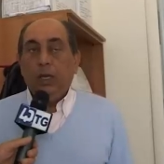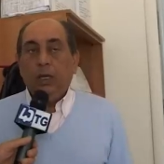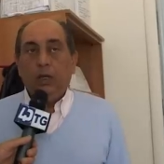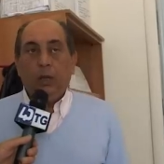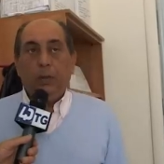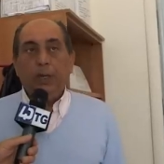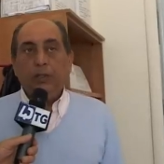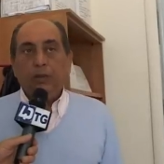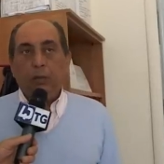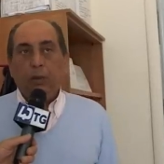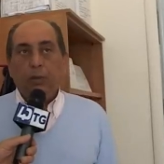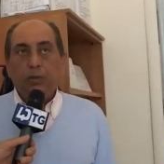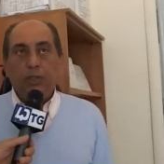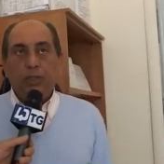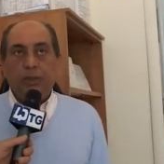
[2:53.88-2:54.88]
Io penso
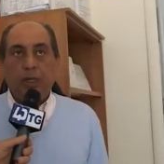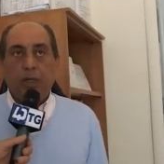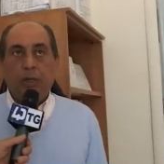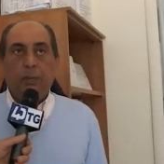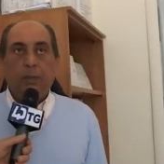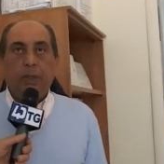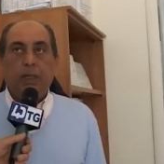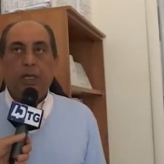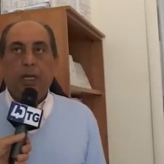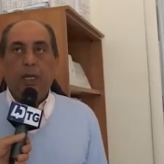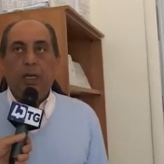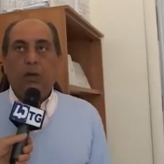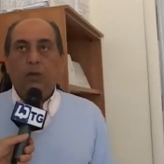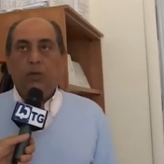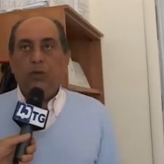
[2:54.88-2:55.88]
proprio di sì,
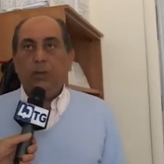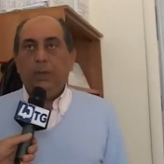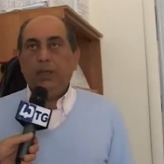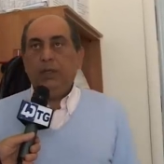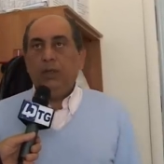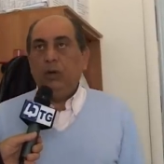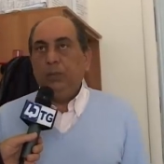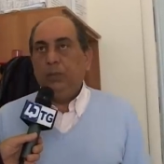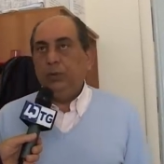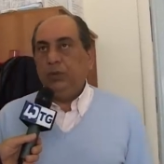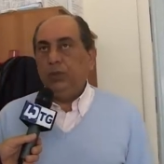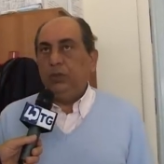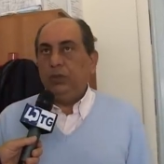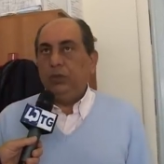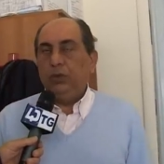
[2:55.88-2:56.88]
perché ovviamente
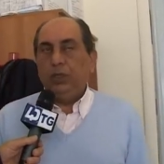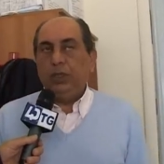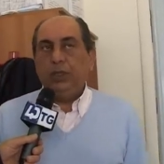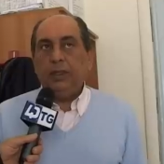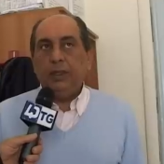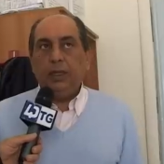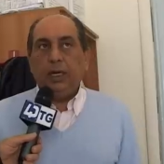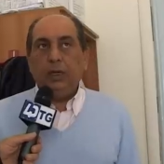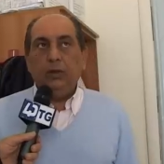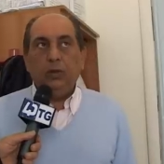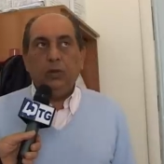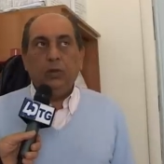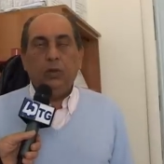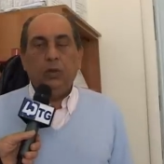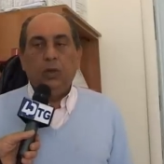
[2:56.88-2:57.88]
l'opposizione
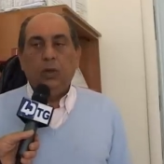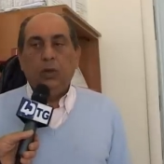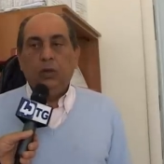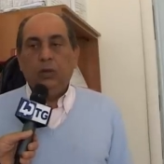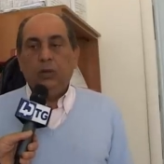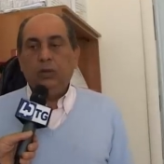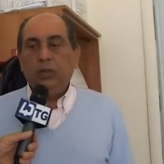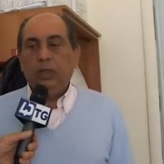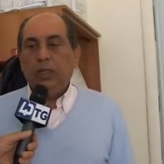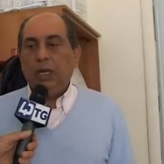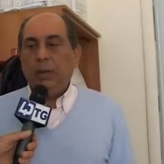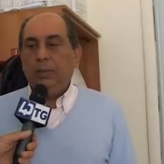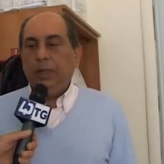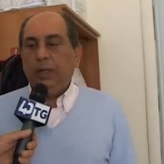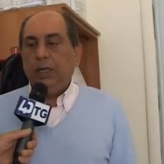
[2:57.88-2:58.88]
chiederanno uh, di
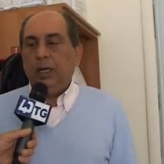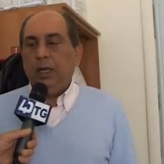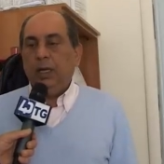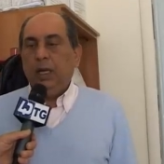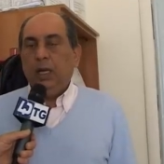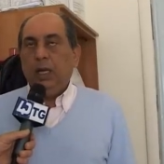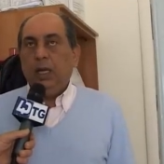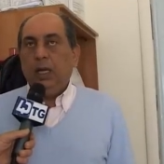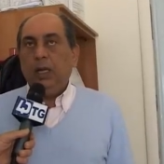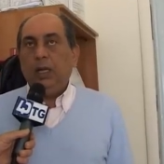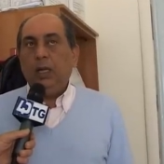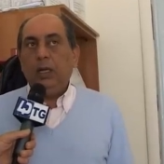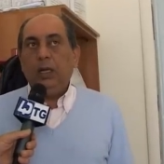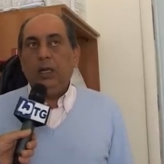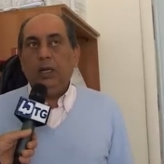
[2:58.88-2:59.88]
capire
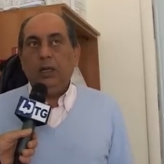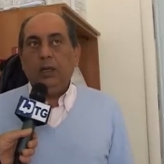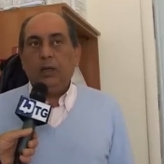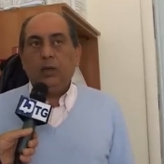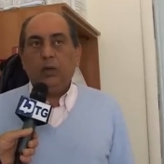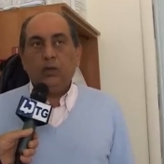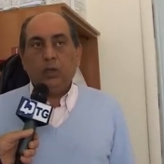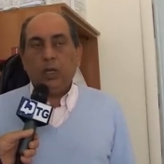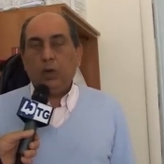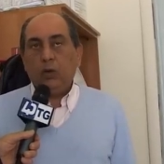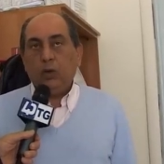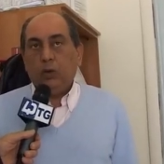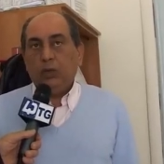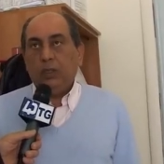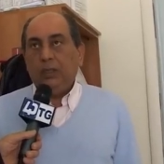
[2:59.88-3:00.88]
eh,
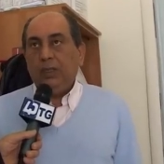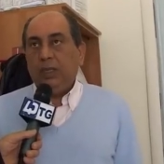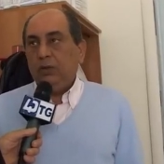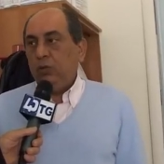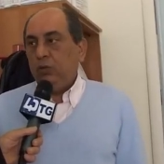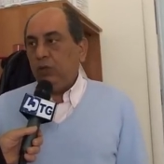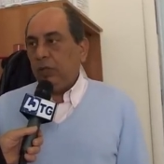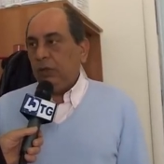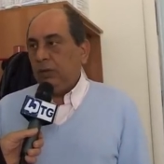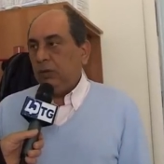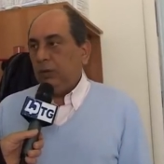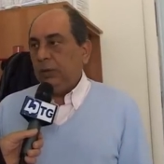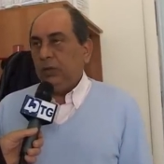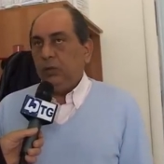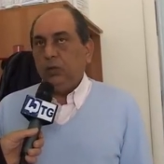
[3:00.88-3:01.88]
cosa sia
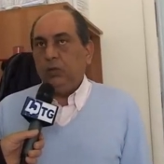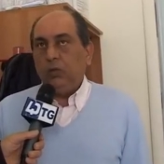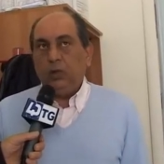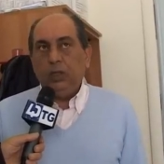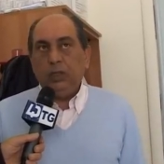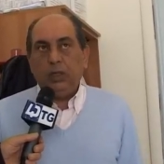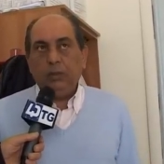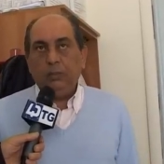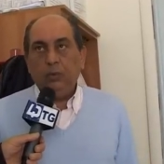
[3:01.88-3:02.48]
successo per tutto l'iter